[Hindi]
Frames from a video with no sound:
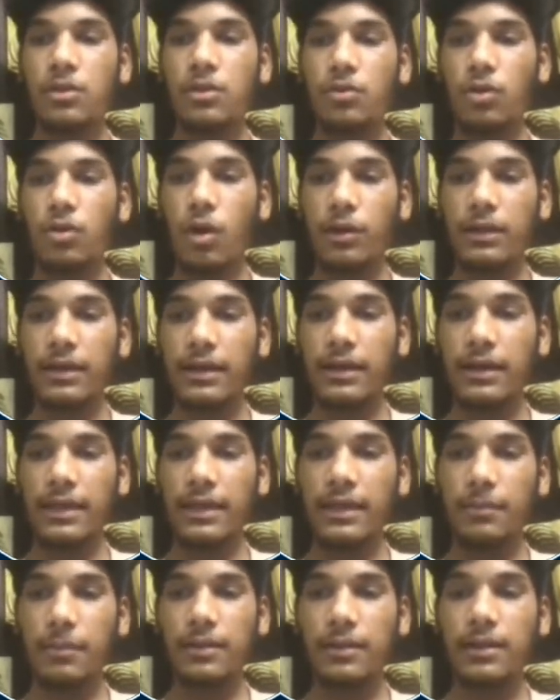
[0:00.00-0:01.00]
तो लॉगिन
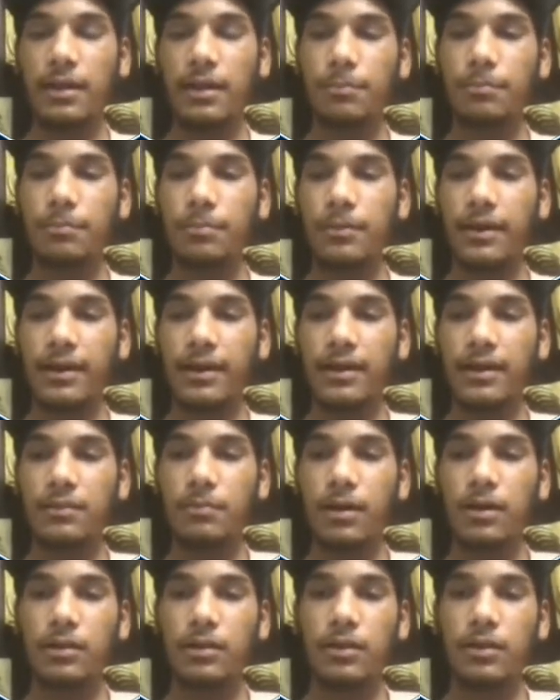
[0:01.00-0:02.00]
करने के बाद आप एक
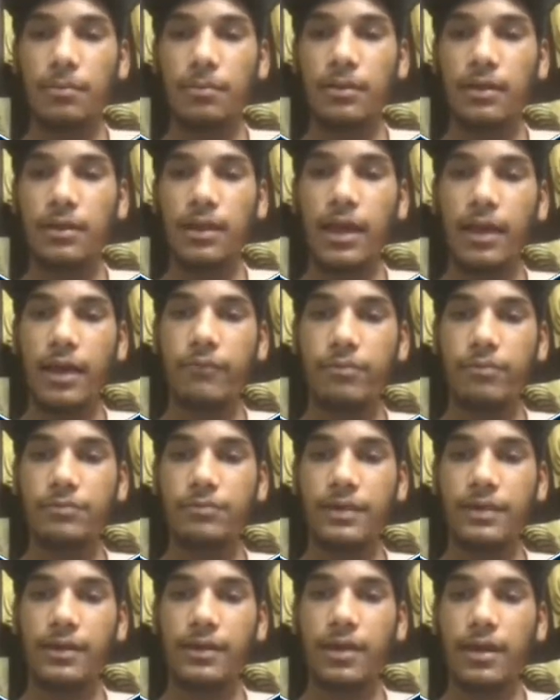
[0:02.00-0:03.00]
हाथ बार जब नया
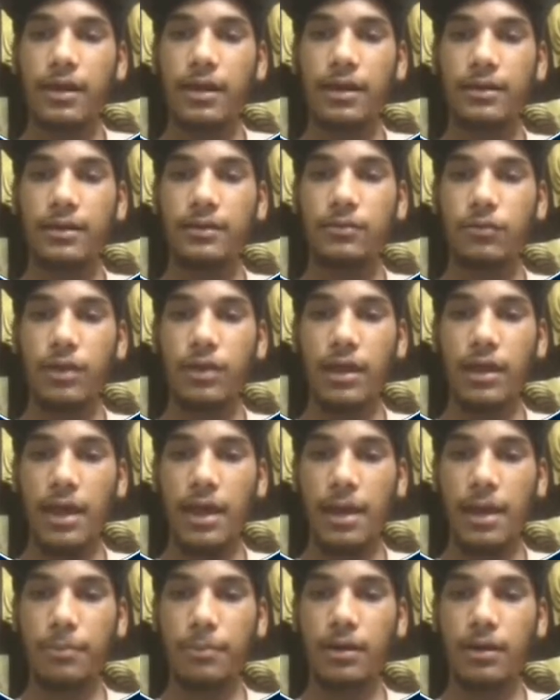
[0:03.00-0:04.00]
वेबसाइट रहेगा नहीं तो
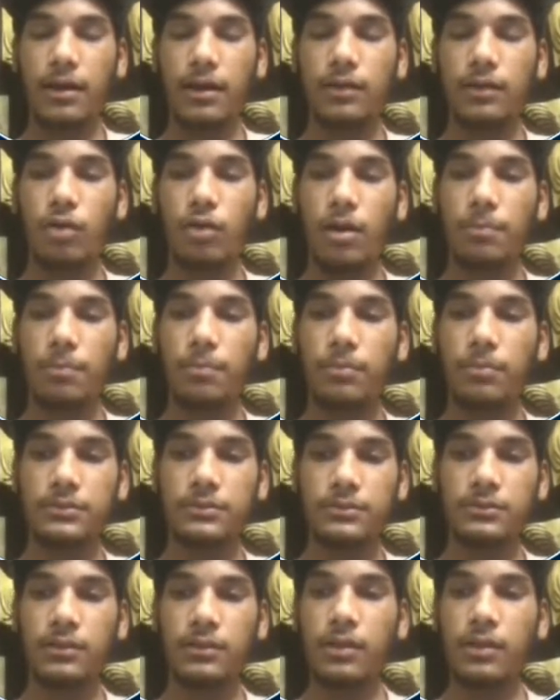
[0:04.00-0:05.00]
नया ऐप रहेगा तो आप
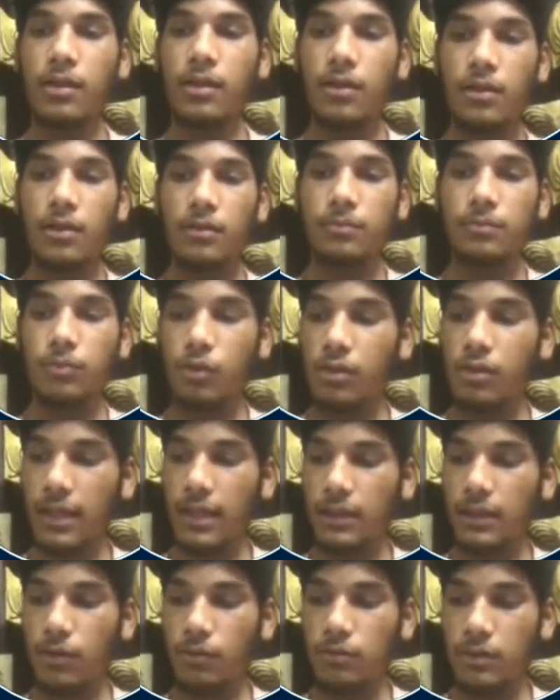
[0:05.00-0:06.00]
भूल
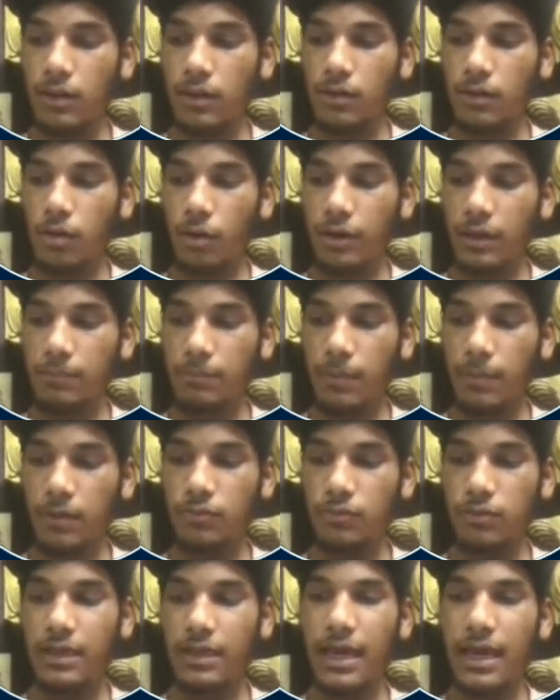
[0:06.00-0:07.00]
जाते हो उसका लॉगिन
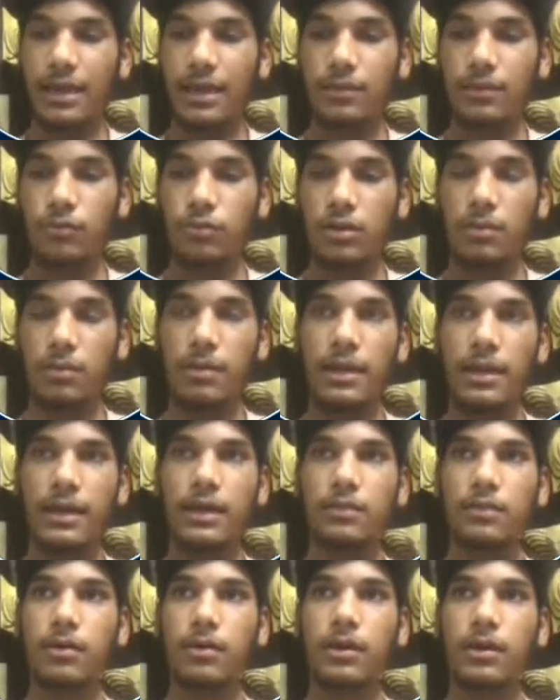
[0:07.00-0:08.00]
पासवर्ड क्या है दूसरे बार
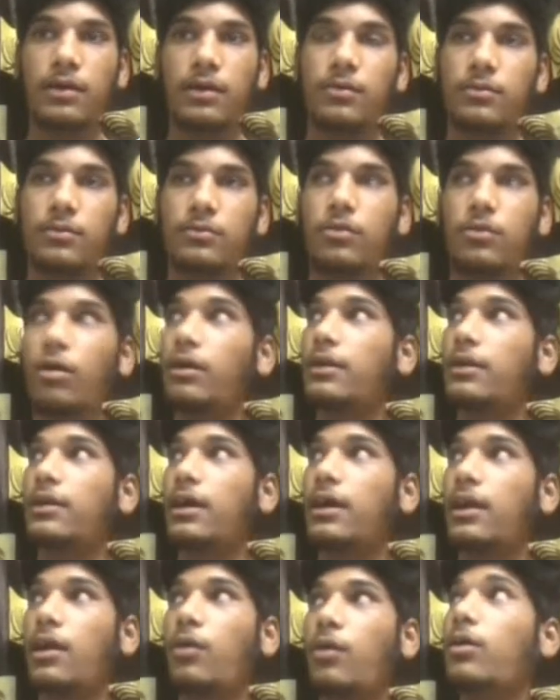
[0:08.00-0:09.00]
एक हाथ बार लॉगिन
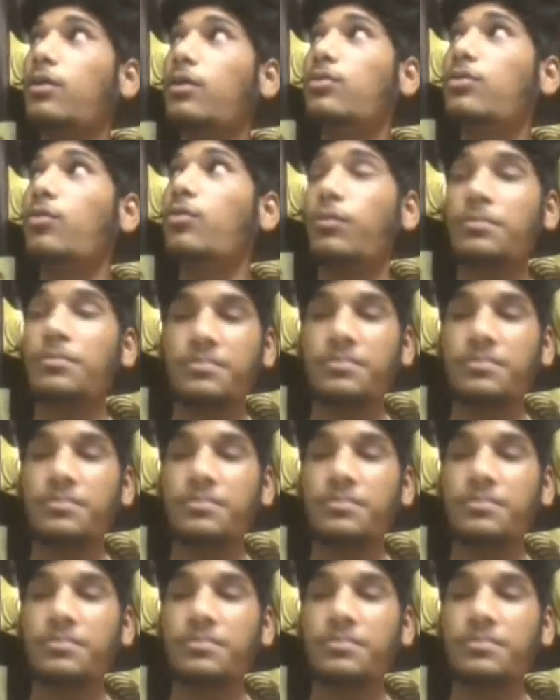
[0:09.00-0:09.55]
करना होगा तो